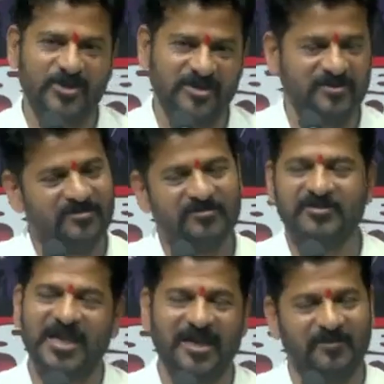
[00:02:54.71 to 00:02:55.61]
వచ్చిండ్రు
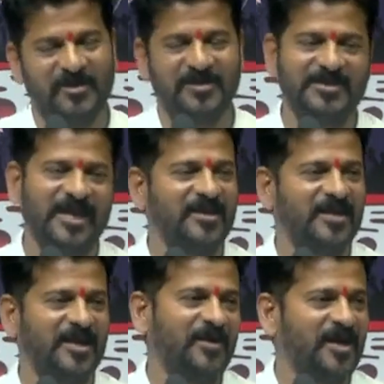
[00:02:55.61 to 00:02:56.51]
చాలామంది చాలా
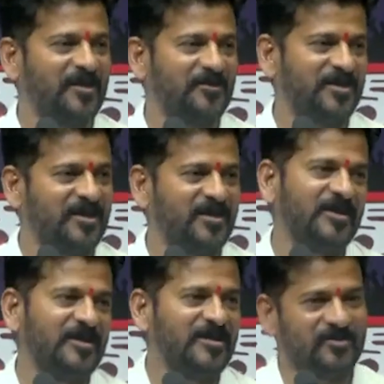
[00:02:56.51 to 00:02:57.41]
నియామకాల మీద
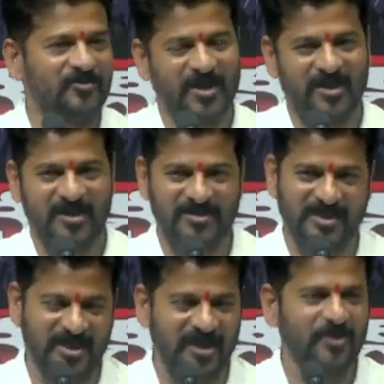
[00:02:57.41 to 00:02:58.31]
వాళ్ళ
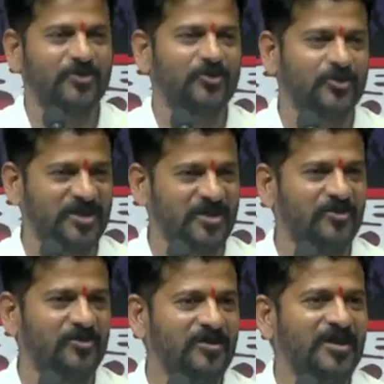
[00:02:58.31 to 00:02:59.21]
సలహాలు
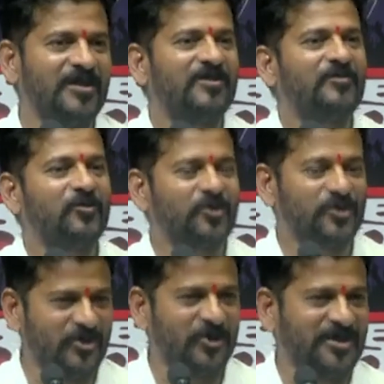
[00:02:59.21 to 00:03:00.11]
సూచనలు
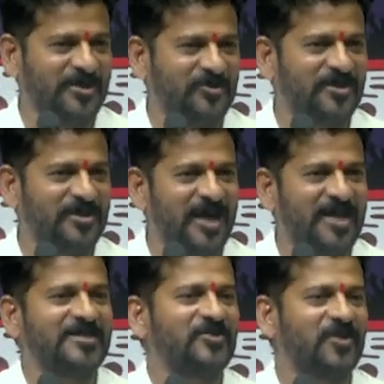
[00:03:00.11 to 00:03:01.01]
కుర్చీ ఒకటే ఉంటుంది
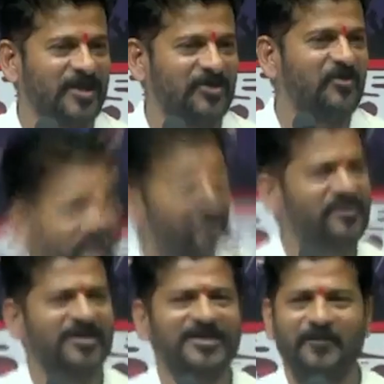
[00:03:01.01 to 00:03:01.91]
ఆశించే ఎక్కువ మంది
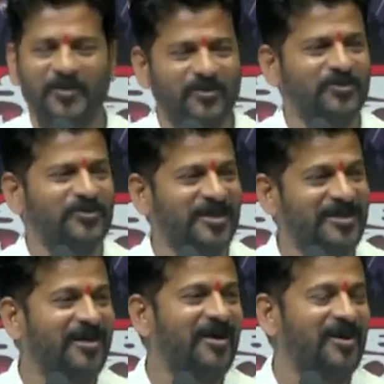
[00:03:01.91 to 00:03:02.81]
ఉంటారు తప్పకుండా ఉంటుంది
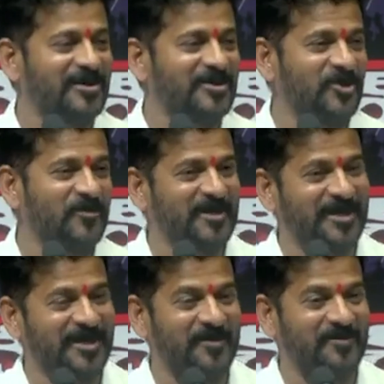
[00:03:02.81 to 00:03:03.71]
అంటే కాంగ్రెస్లో
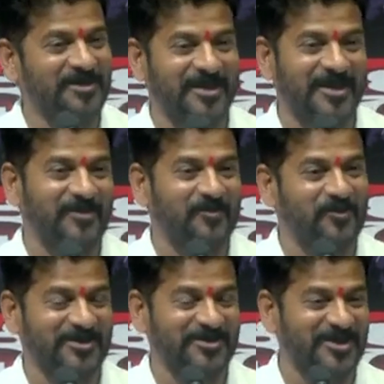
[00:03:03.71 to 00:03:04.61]
మండల కమిటీలకి ఇంత
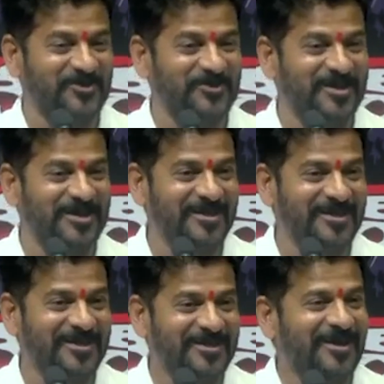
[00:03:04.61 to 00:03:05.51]
పోటీ జరుగుతుందంటే
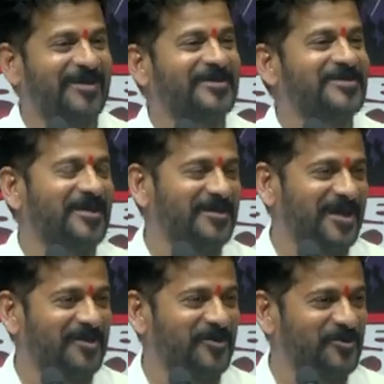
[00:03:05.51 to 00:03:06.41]
కాంగ్రెస్
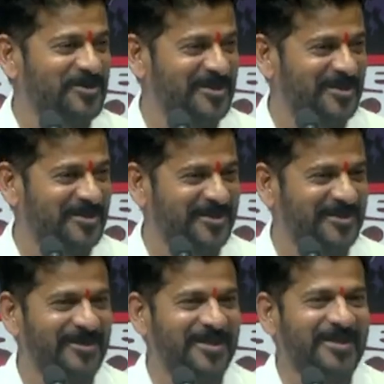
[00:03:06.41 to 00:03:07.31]
అధికారంలోకి వచ్చినట్టే
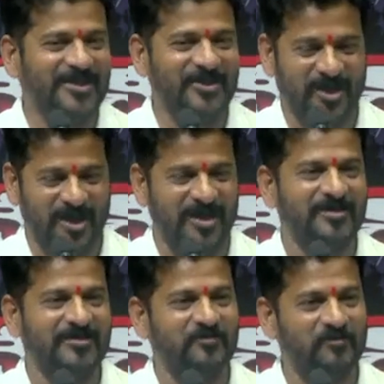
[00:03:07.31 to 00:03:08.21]
ఇది ఒక
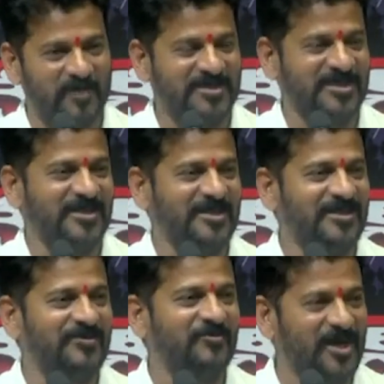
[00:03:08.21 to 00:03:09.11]
మంచి
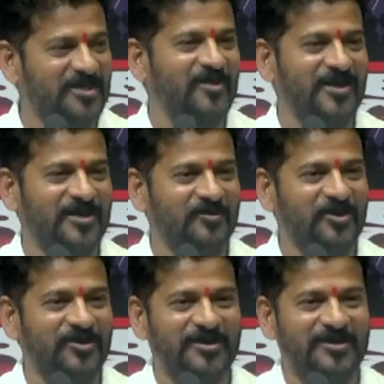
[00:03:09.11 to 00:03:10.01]

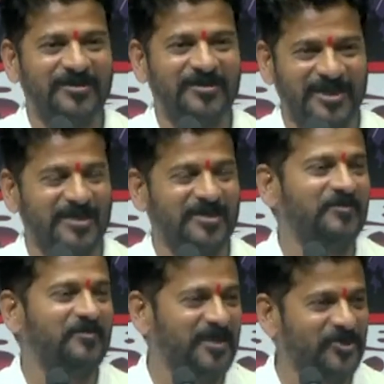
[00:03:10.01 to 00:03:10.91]
వాతావరణము దీన్ని
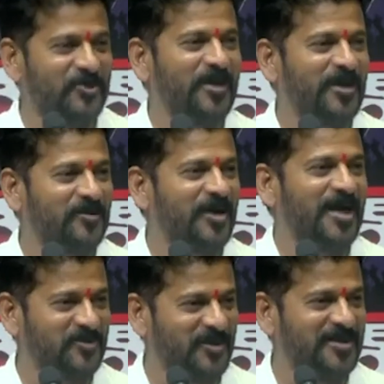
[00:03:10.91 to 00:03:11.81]
మీరు మేము
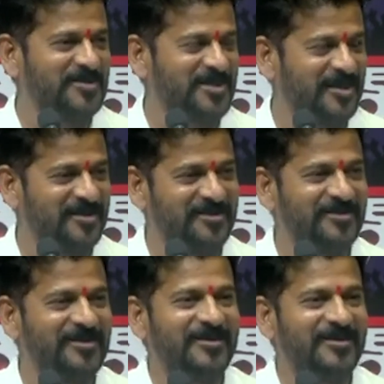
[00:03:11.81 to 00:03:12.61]
ఆస్వాదించాలి